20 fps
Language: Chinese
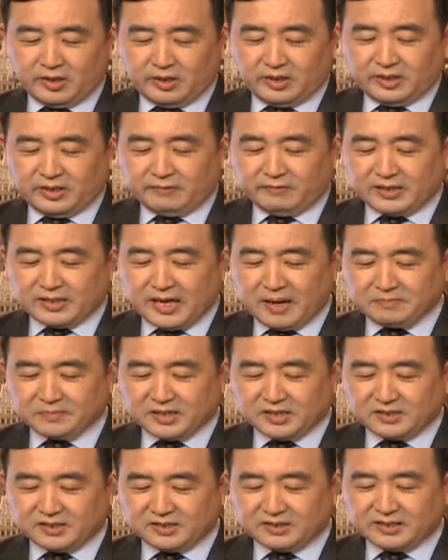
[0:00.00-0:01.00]
因为他们的
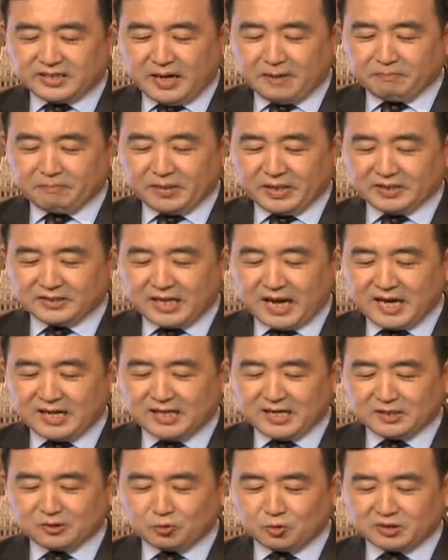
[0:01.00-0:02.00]
思想被贪
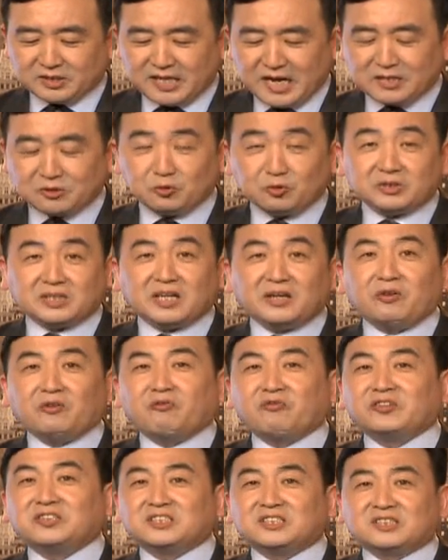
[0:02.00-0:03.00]
婪所占据，这一
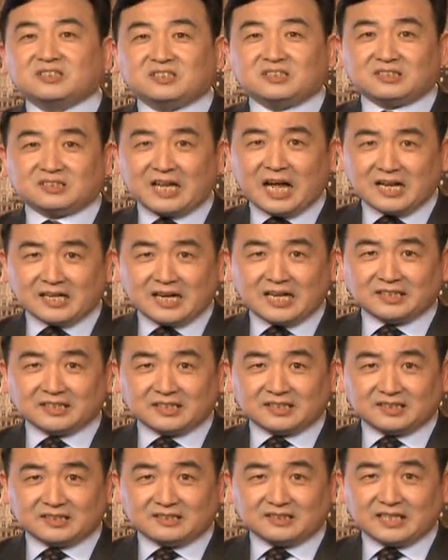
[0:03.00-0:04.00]
份贪婪的
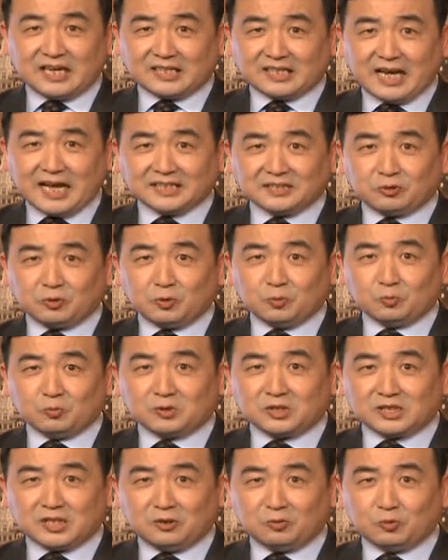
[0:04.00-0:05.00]
思想来自于无
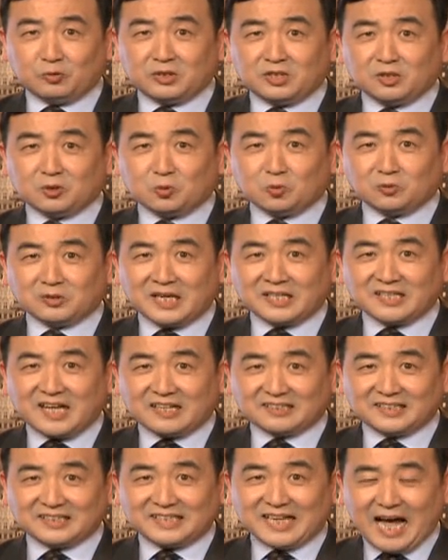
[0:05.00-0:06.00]
神论和共产
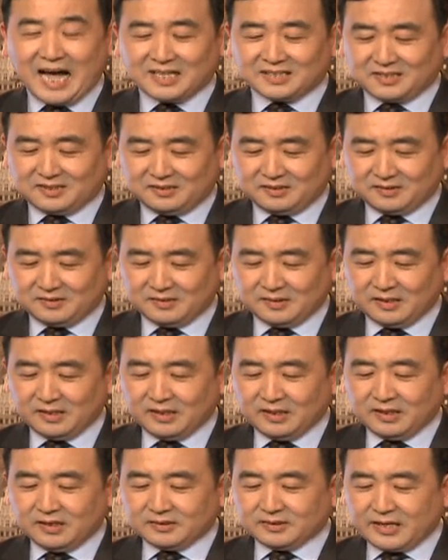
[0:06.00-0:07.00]
党的压制。
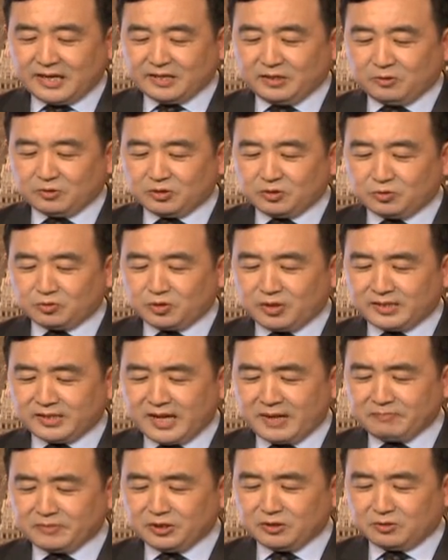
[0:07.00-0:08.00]
再有，就算
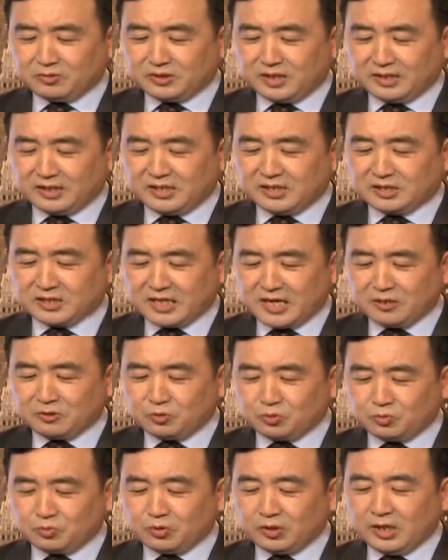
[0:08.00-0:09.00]
他们有能力
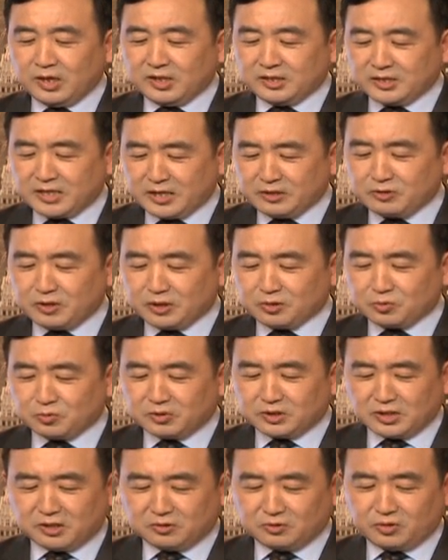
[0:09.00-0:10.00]
筛选出
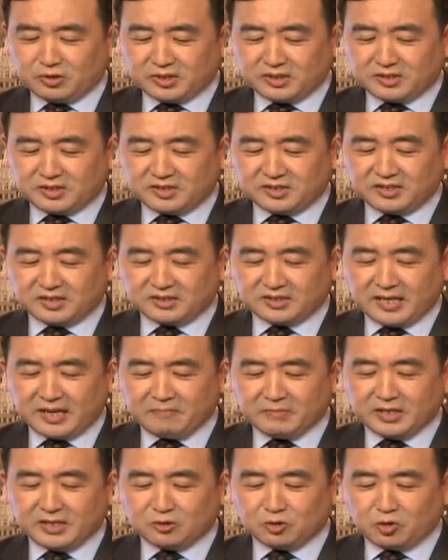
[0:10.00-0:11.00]
正确的事情，他
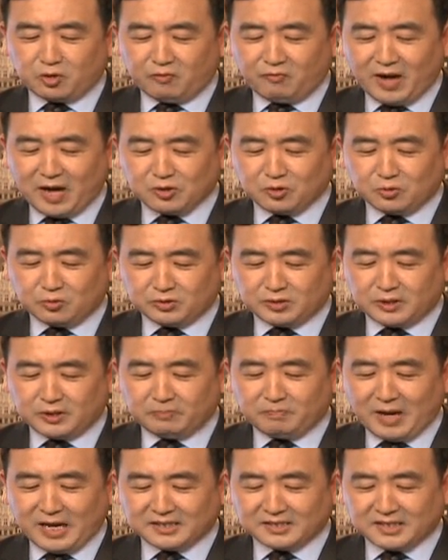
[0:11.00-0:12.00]
们也缺乏勇气
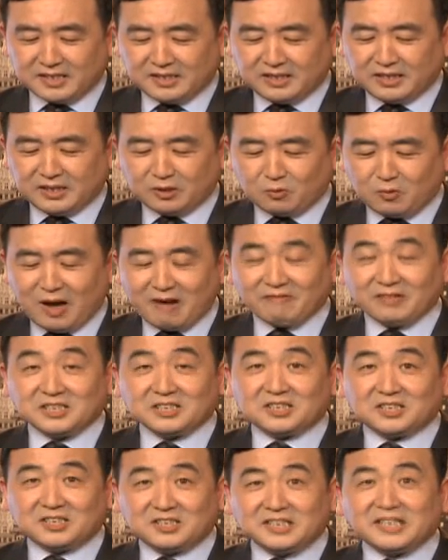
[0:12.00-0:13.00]
把真理化为
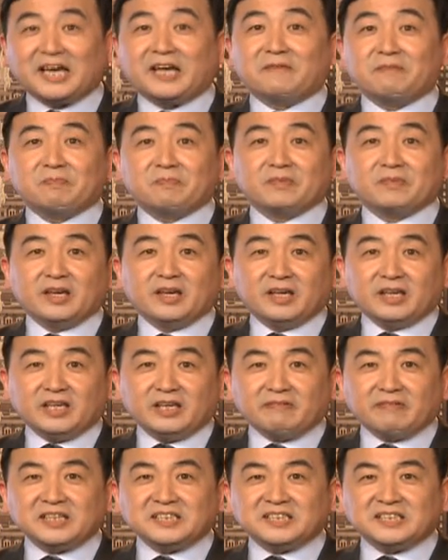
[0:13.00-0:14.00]
实践，
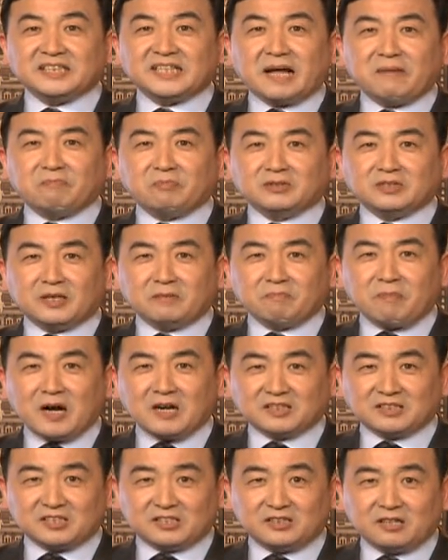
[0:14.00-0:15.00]
因为鸡蛋不能
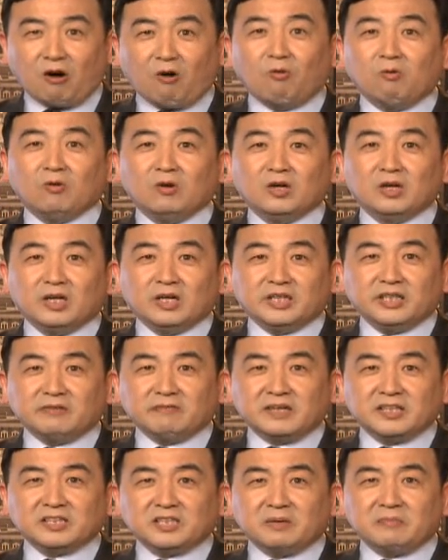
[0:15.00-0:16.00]
碰石头，因
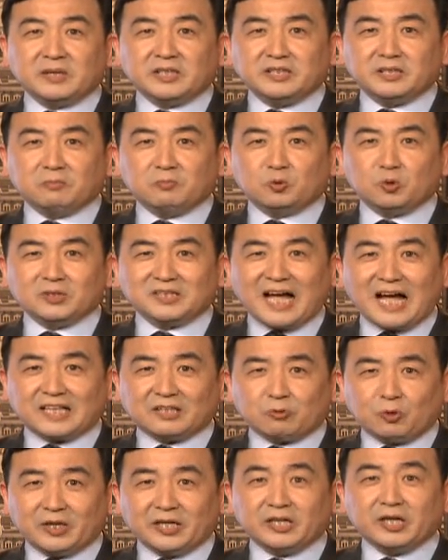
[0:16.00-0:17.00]
为胳膊拧不过大
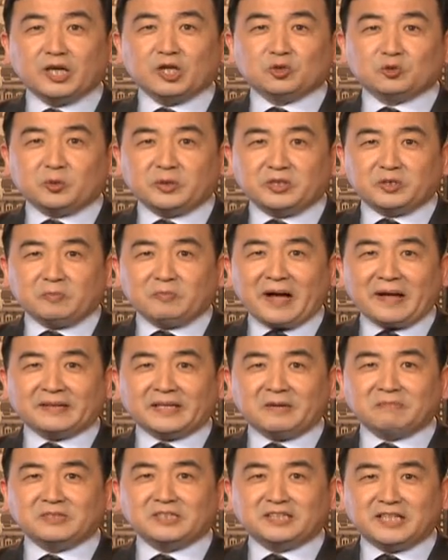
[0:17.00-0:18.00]
腿，所以就把
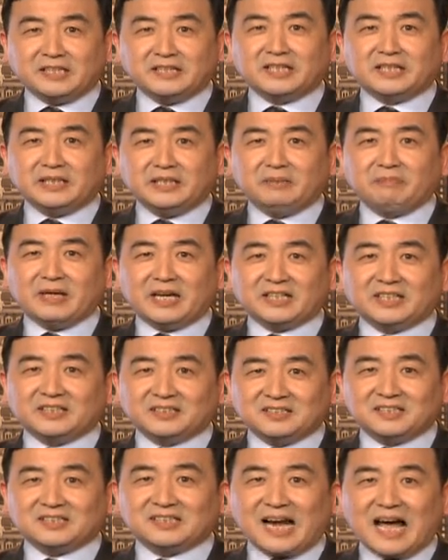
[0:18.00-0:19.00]
他们人的一面给
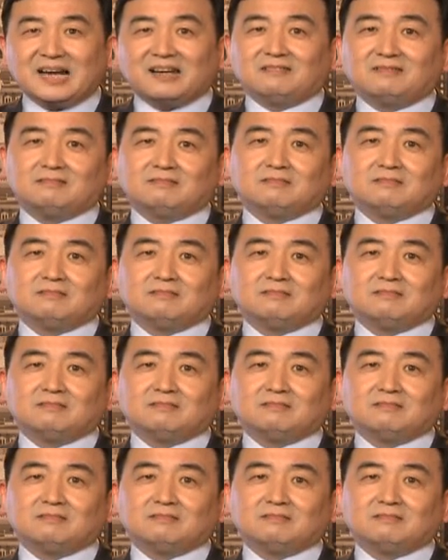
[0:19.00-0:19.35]
扼杀了。